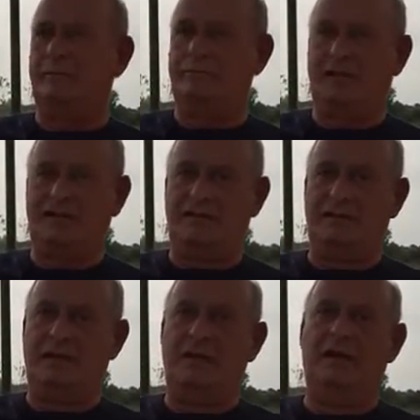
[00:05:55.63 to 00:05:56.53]
da
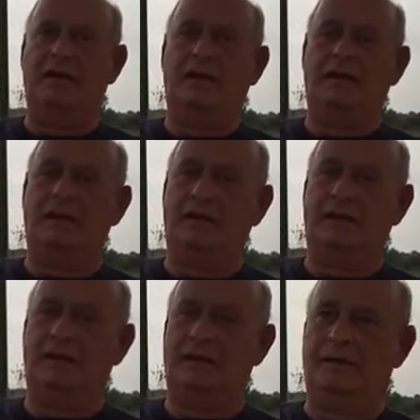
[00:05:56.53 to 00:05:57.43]
parte
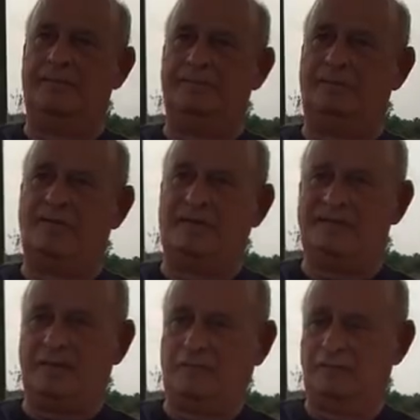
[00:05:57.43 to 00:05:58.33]
ehm, c'era
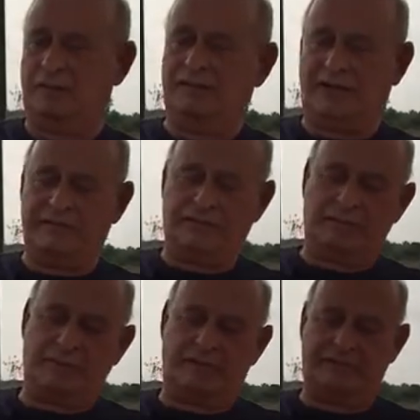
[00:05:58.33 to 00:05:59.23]
stato un intervento
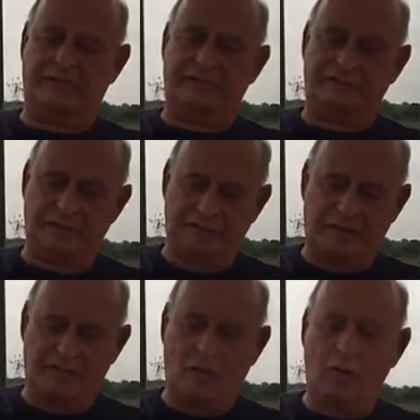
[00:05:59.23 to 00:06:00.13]
da parte dei vigili
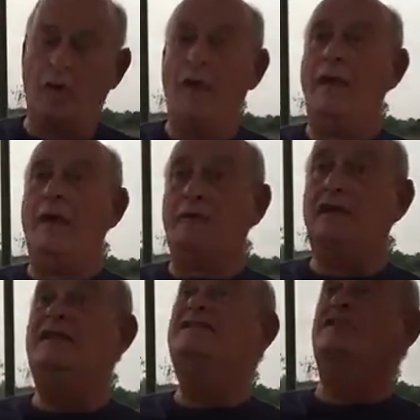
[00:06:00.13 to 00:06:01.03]
del fuoco.
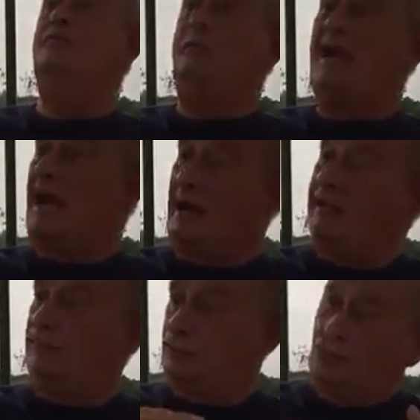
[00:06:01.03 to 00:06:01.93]
Quindi
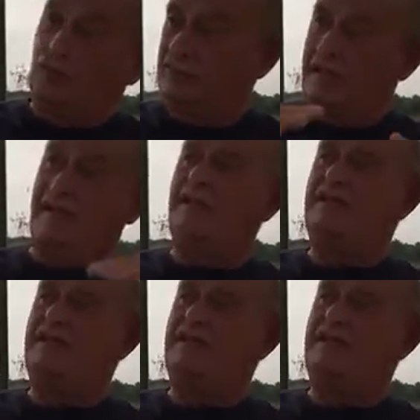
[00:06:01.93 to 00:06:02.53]
superare tutte